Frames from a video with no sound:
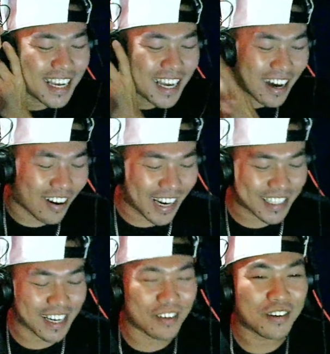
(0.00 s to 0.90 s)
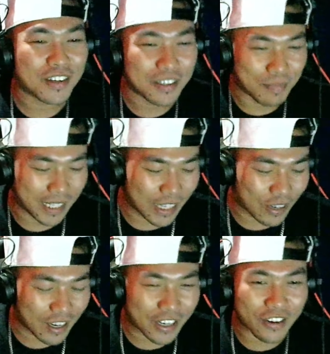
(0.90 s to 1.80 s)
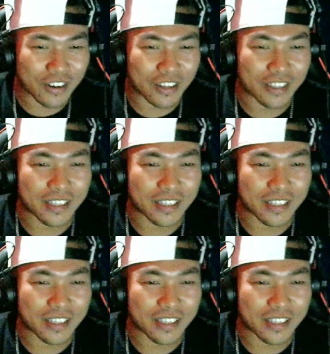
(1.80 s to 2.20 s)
okay, let's go. Bilitin ko lang kayo ng konti.